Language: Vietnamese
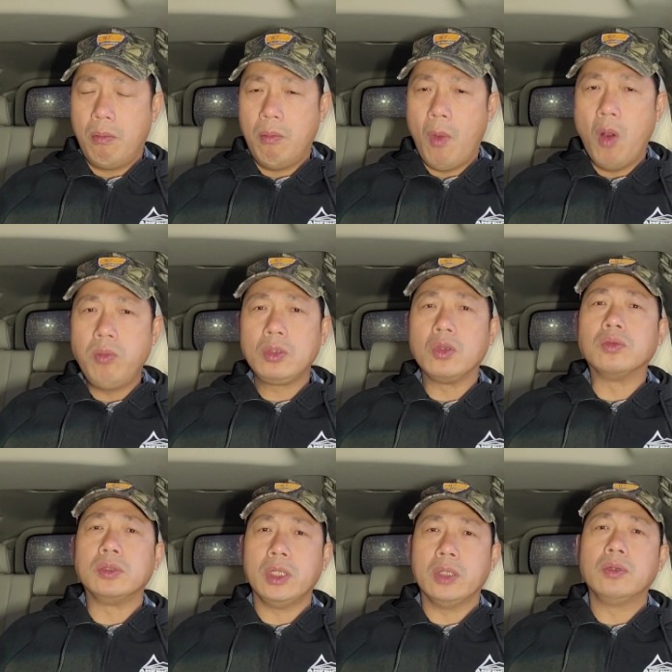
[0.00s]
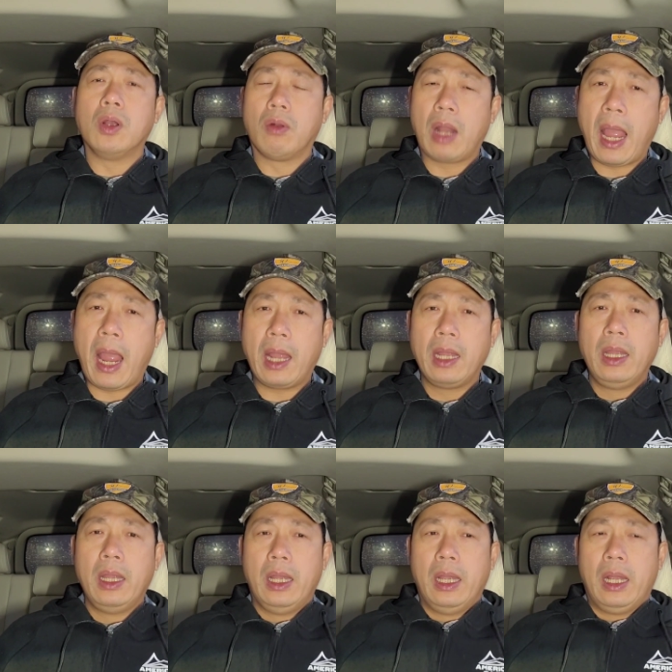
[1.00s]
40 triệu đô la
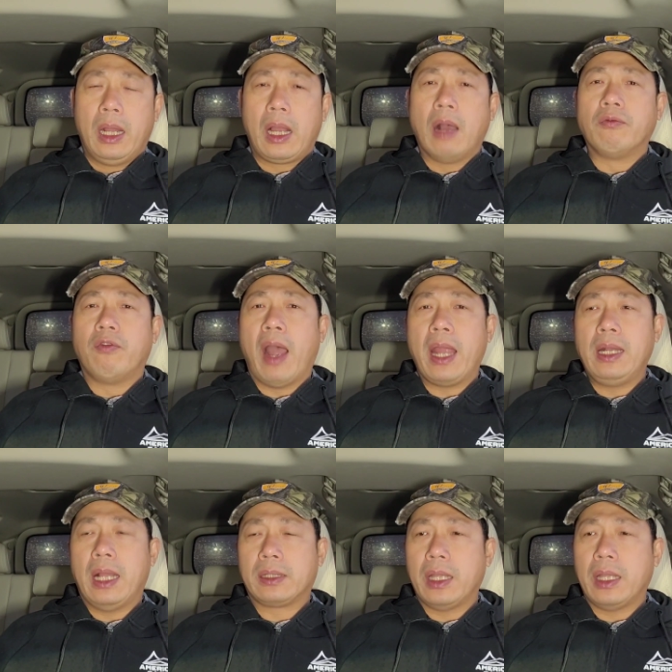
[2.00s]
không phải là